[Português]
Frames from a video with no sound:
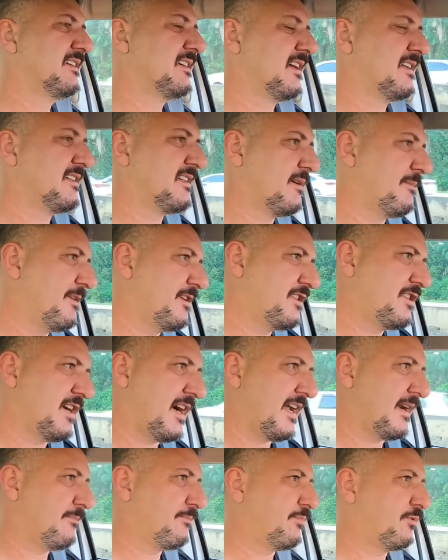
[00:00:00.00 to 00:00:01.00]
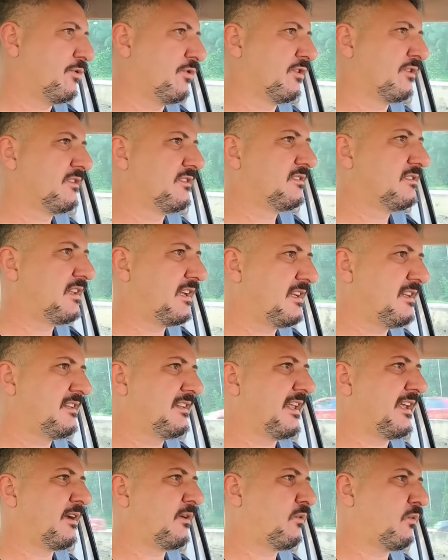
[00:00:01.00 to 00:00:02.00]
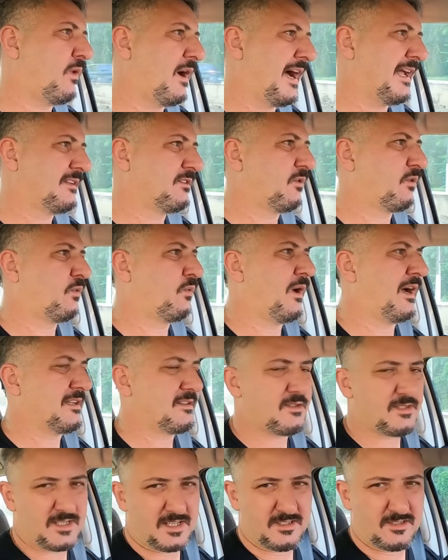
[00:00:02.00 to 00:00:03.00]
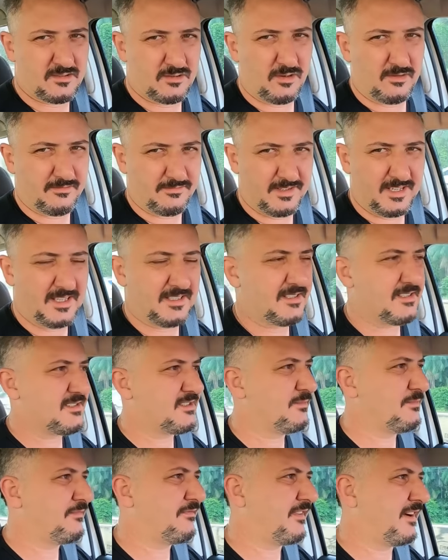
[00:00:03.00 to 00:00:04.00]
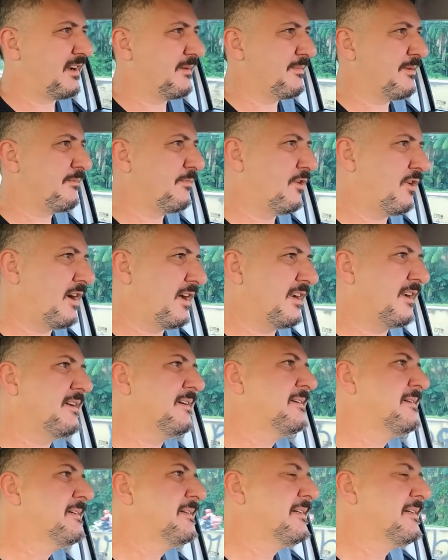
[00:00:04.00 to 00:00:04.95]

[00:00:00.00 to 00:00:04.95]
É intermediária por 34,490, se não me falha a memória